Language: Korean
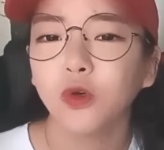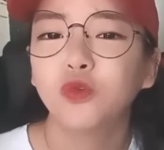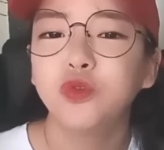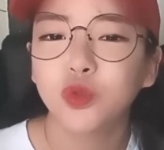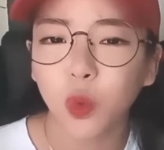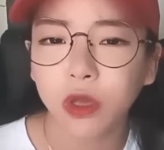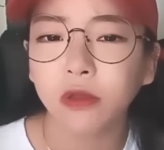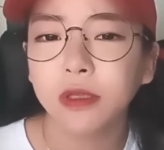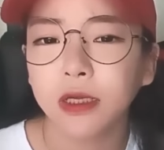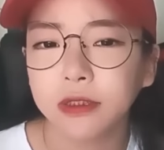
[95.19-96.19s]

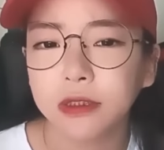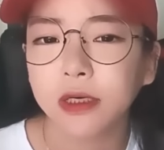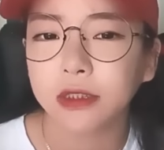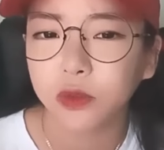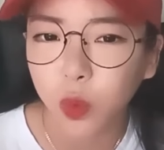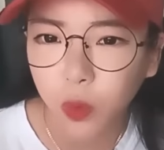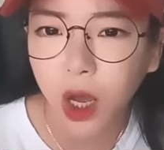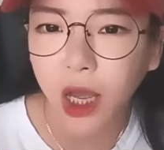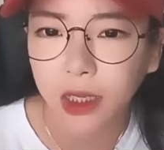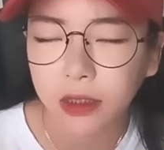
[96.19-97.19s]
구조견 테스트까지
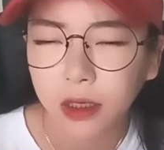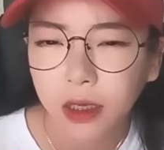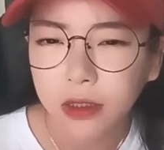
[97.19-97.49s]
통과한